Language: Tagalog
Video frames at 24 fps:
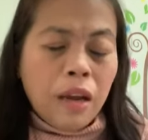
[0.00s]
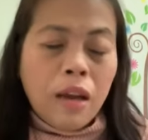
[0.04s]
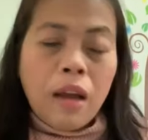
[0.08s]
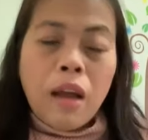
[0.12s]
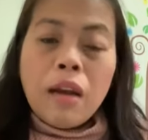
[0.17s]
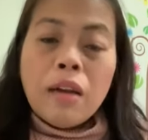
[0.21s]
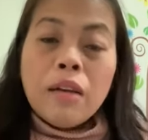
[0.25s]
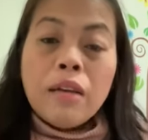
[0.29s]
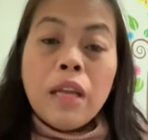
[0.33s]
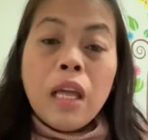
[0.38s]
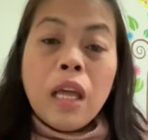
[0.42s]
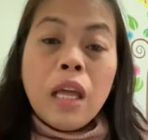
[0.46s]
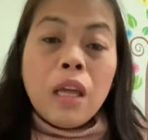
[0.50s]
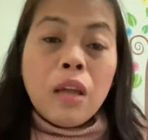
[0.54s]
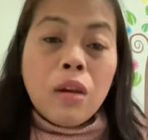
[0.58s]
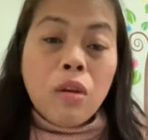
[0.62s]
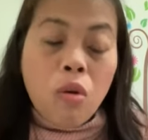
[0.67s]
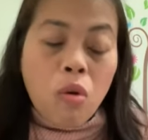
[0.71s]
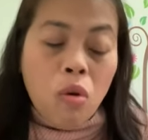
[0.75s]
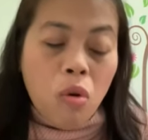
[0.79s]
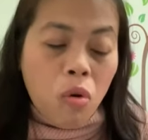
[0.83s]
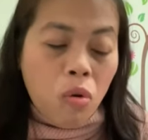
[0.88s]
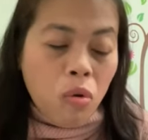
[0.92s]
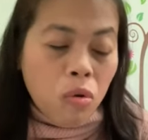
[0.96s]

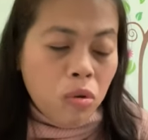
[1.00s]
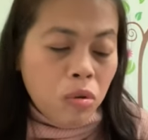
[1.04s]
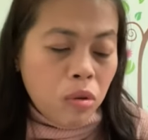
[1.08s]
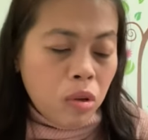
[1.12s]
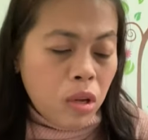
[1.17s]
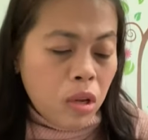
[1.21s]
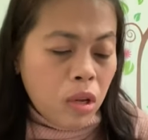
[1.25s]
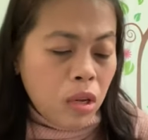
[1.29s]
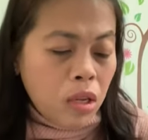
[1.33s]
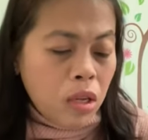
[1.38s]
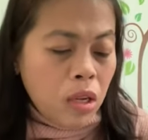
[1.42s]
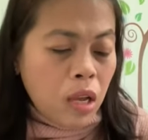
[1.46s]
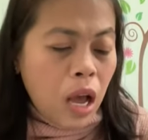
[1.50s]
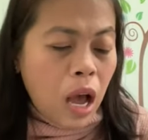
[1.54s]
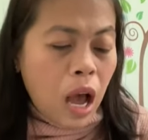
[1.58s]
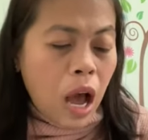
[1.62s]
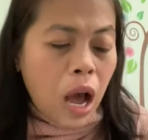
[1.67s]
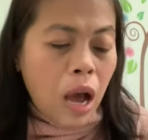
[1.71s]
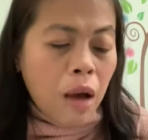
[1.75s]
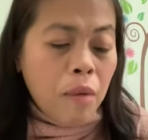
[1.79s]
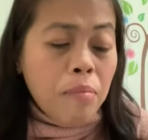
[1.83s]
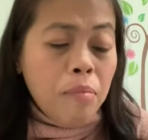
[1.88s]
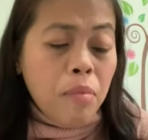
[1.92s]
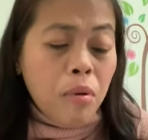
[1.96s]
kaldero,
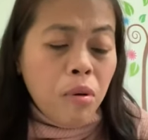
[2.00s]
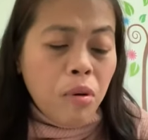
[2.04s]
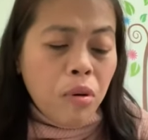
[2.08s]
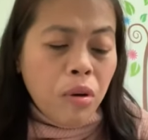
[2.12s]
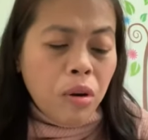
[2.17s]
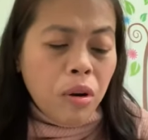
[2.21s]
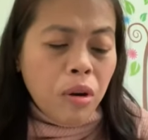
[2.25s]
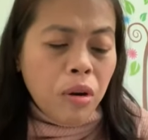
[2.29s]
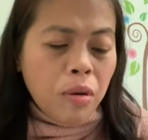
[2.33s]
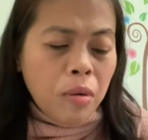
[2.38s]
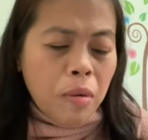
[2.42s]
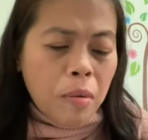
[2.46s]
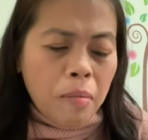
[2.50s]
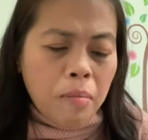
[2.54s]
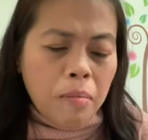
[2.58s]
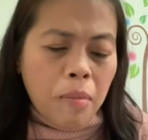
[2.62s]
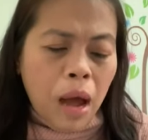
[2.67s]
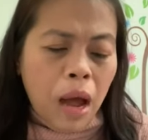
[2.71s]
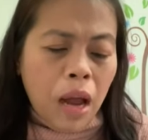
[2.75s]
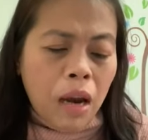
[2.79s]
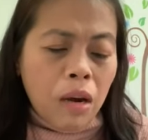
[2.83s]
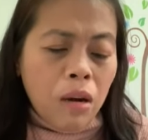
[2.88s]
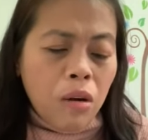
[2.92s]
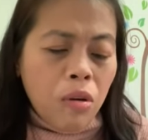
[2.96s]
habol,
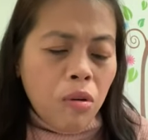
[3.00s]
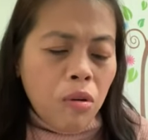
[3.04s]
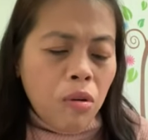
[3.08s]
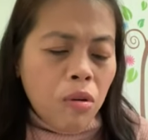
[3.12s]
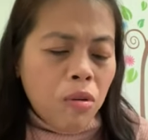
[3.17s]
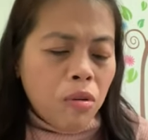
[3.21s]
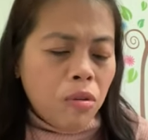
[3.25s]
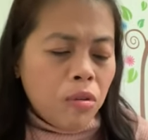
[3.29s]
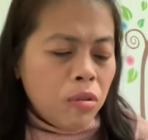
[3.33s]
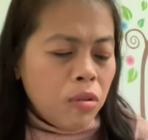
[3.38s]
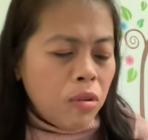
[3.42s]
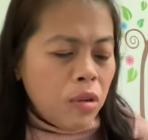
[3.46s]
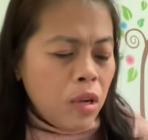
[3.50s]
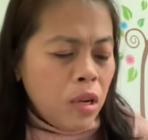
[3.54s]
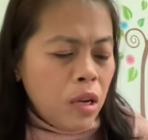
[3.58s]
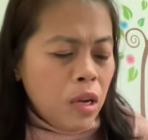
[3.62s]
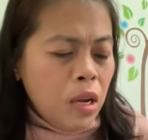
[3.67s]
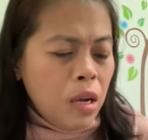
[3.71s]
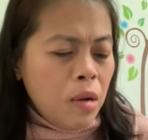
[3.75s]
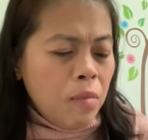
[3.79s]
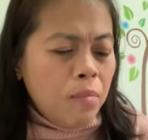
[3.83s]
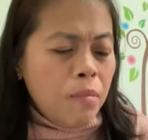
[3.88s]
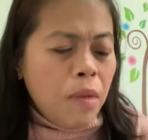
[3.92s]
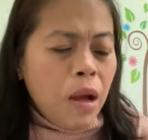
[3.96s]
malong,
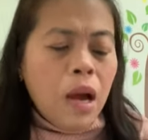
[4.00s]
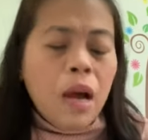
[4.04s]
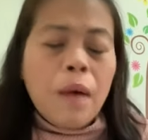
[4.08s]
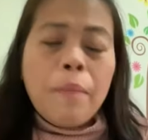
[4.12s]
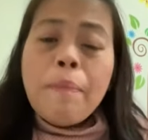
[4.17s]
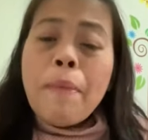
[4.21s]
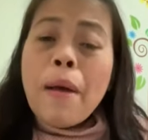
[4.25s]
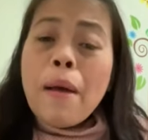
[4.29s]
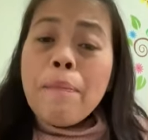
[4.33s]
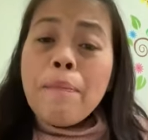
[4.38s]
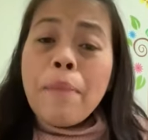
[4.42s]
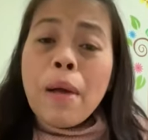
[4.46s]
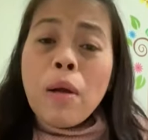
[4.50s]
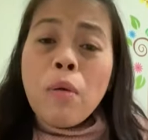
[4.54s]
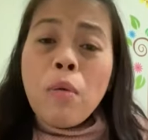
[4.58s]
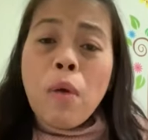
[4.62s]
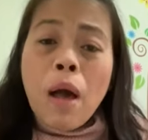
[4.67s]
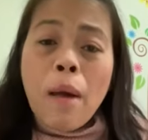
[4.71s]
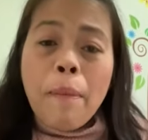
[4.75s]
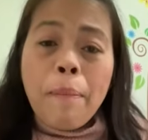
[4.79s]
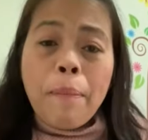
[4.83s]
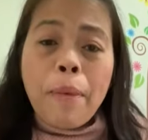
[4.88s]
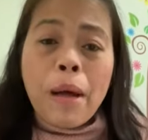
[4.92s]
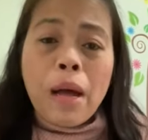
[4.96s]
mga
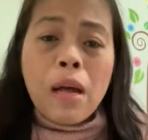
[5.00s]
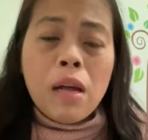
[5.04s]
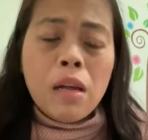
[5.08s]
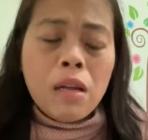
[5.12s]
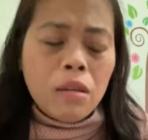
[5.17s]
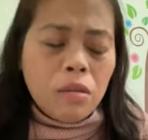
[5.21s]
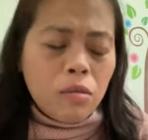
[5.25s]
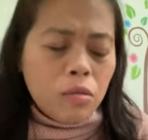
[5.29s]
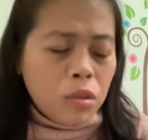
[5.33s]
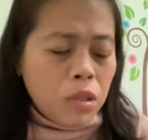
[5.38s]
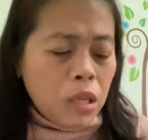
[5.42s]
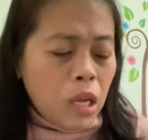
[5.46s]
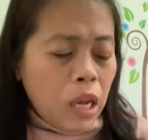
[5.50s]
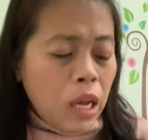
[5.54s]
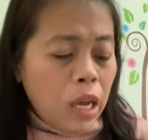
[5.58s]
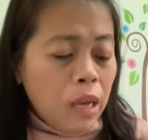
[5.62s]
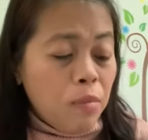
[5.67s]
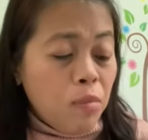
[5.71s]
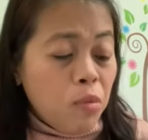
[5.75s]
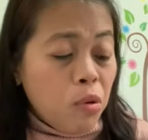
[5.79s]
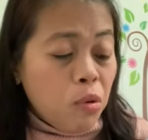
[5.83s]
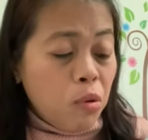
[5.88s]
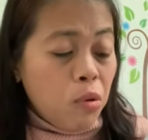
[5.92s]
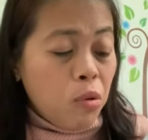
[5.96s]
pangpagwapa,
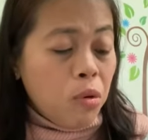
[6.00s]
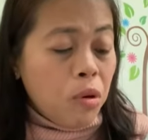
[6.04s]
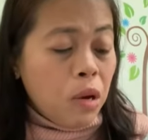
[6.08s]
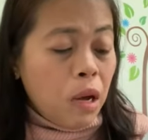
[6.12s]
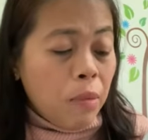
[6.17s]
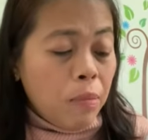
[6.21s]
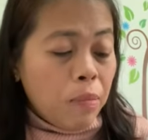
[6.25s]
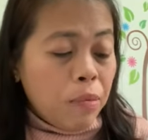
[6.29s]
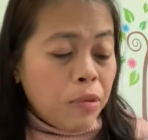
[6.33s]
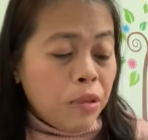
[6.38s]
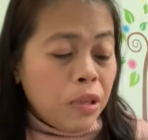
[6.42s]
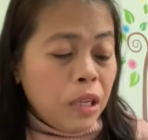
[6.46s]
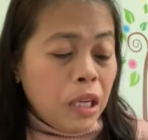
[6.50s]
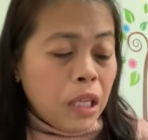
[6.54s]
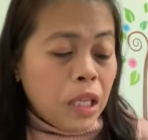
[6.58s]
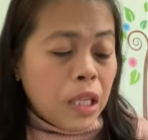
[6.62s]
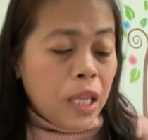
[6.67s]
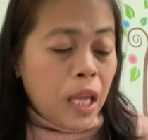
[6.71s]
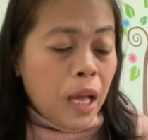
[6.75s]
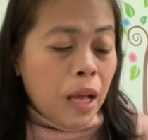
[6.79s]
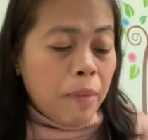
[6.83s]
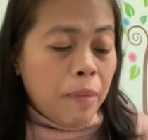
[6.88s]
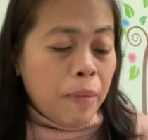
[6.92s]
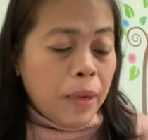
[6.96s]
usahay mo kuha pod
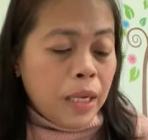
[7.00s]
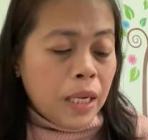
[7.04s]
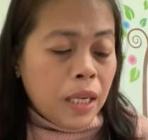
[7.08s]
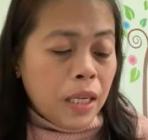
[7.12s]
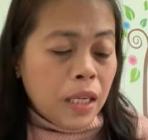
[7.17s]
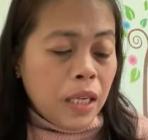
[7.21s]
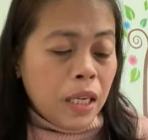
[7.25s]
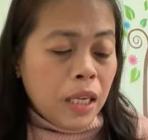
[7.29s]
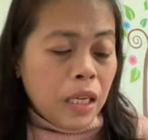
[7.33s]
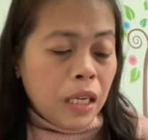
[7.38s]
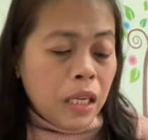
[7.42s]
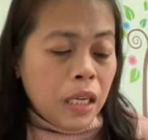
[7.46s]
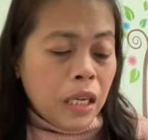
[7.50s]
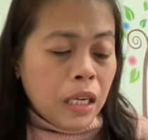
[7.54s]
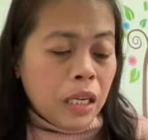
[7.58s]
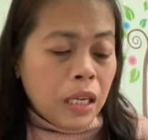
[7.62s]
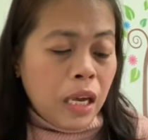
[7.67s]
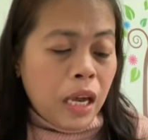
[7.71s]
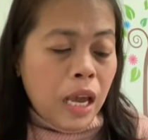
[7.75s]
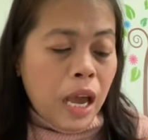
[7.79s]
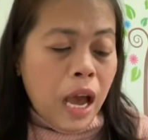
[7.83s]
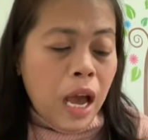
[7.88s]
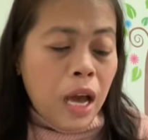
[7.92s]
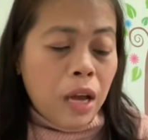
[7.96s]
kita managiging
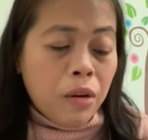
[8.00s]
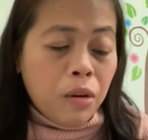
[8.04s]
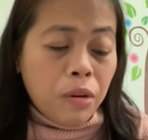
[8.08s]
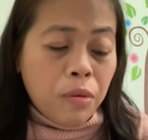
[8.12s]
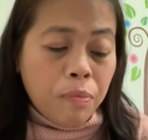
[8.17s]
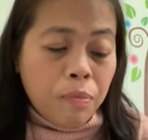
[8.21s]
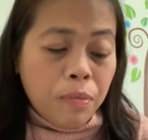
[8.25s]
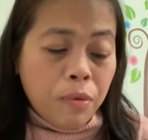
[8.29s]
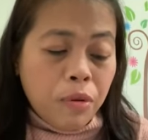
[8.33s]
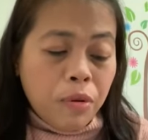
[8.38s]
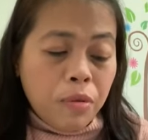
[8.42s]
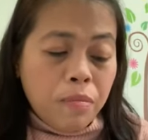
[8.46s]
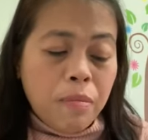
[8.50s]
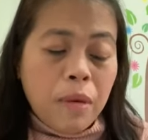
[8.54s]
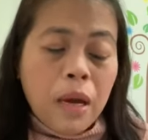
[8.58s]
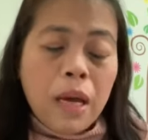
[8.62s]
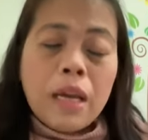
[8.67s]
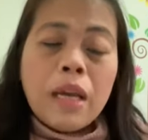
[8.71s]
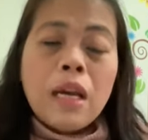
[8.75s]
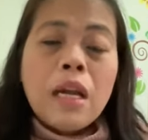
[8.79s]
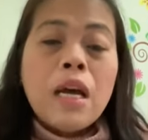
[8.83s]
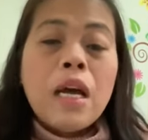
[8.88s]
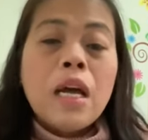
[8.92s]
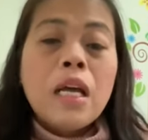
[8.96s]
kay aron pod
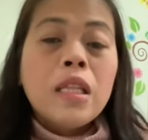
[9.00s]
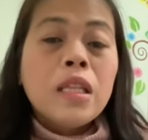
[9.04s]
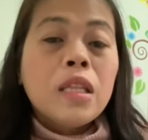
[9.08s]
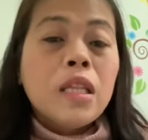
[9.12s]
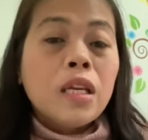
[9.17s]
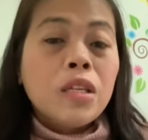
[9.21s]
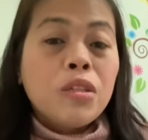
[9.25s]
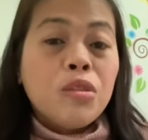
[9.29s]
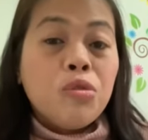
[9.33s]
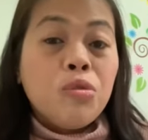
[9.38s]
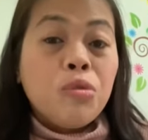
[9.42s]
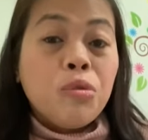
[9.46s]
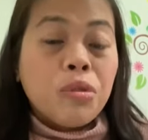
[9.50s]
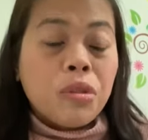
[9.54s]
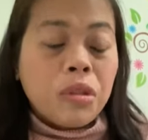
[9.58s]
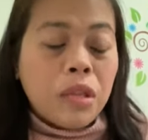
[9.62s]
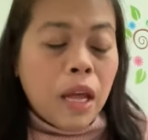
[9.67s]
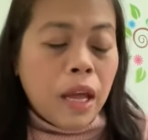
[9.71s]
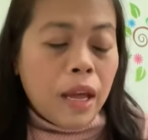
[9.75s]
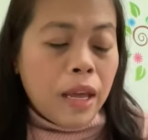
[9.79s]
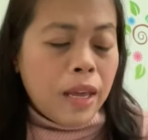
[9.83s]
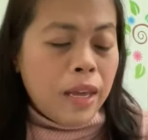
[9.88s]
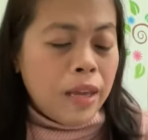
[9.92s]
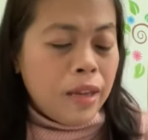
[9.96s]
maarangan
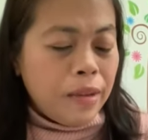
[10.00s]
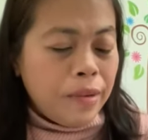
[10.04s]
tagjutay.